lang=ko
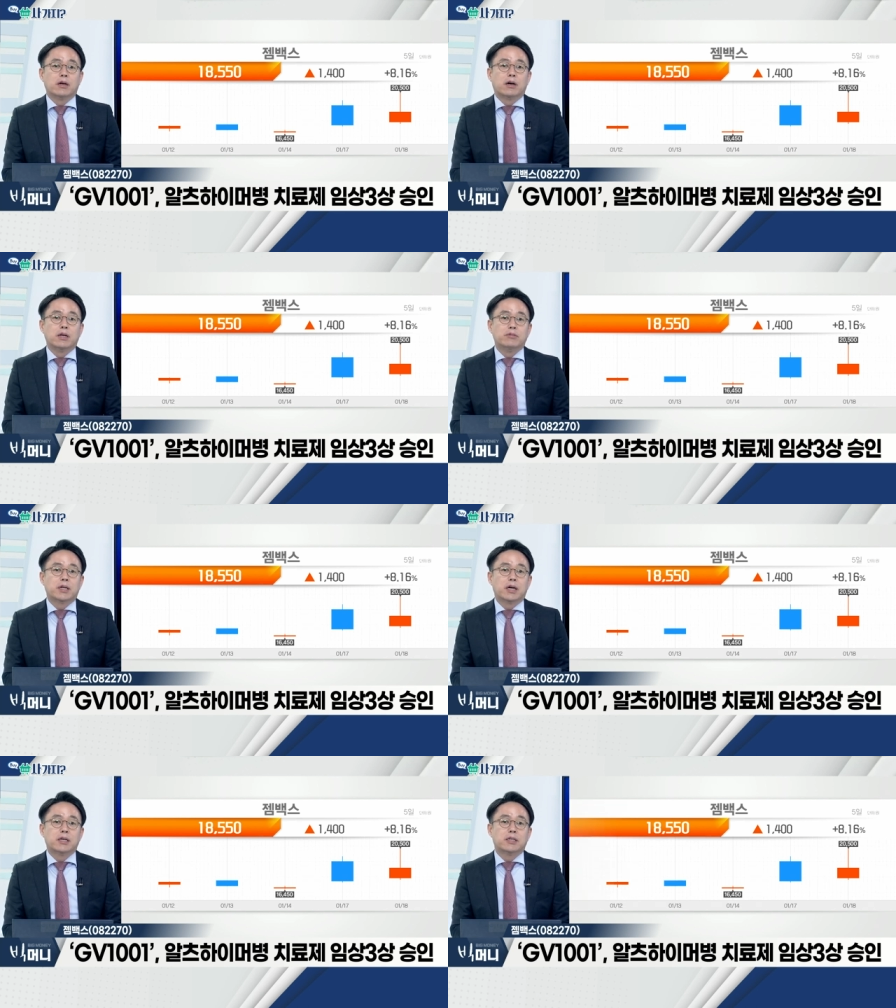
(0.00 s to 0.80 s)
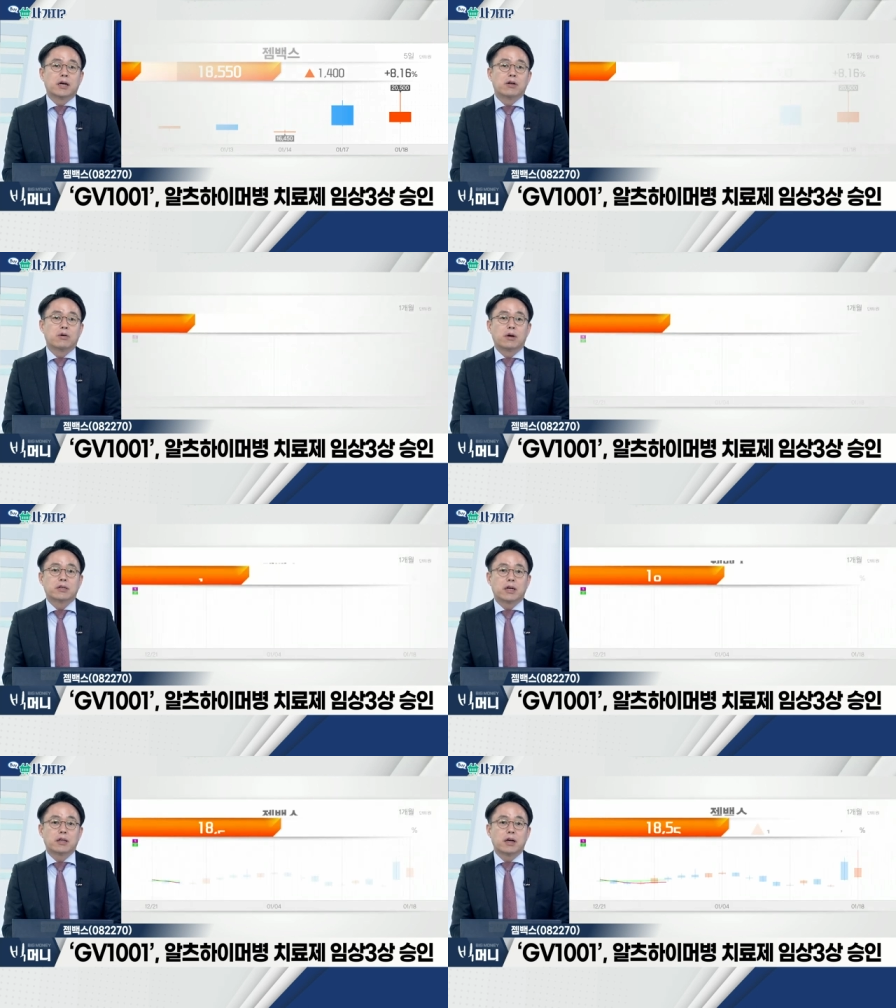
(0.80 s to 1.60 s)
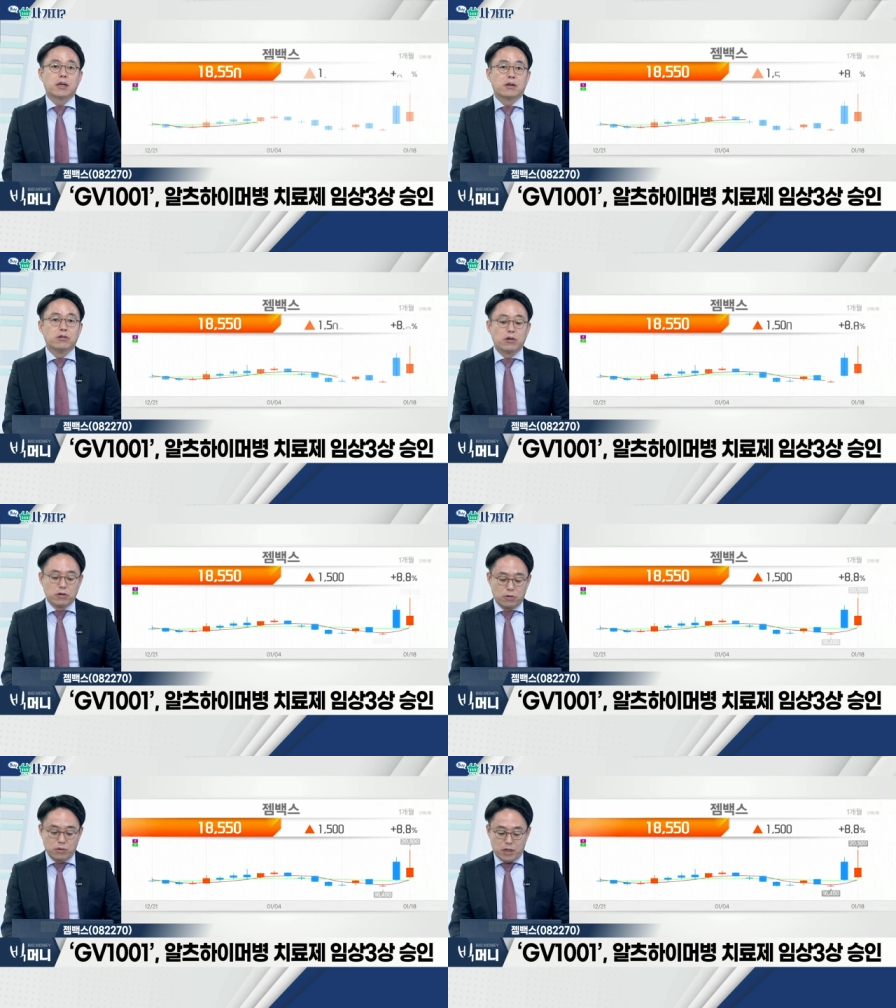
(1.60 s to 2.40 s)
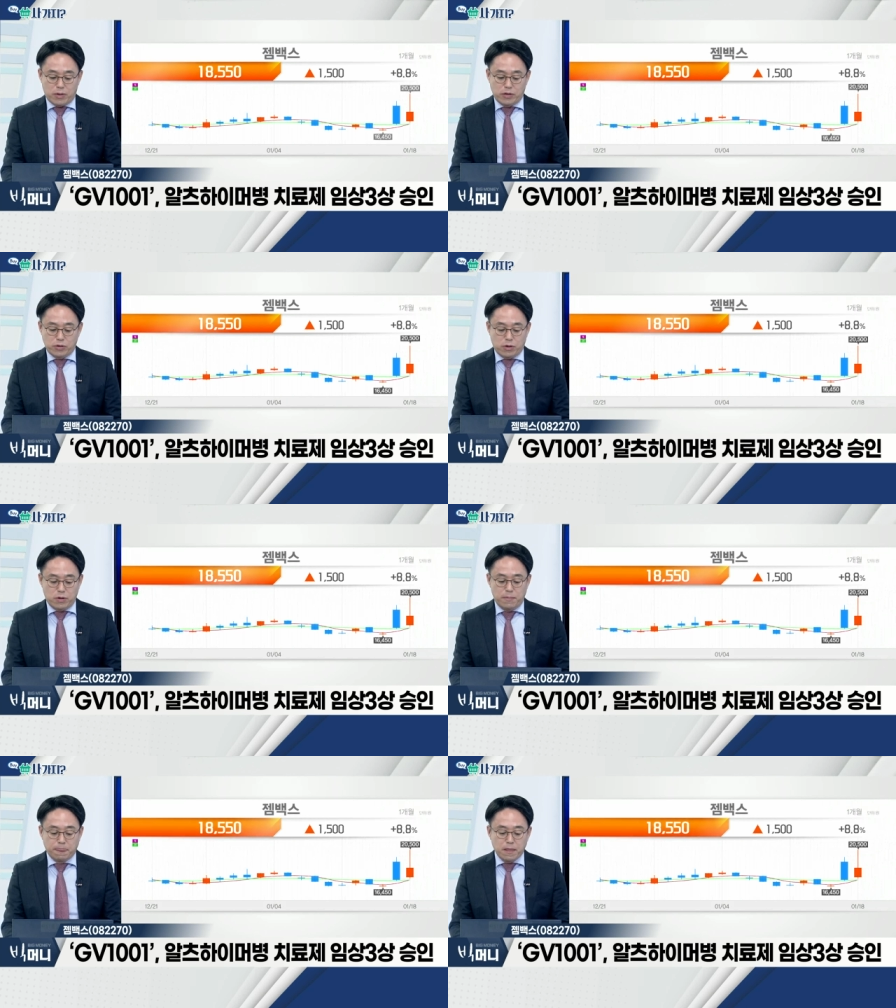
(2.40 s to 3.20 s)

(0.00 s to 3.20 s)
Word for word: 어, 임상 이상 결과가 상당히 긍정적으로 나왔죠.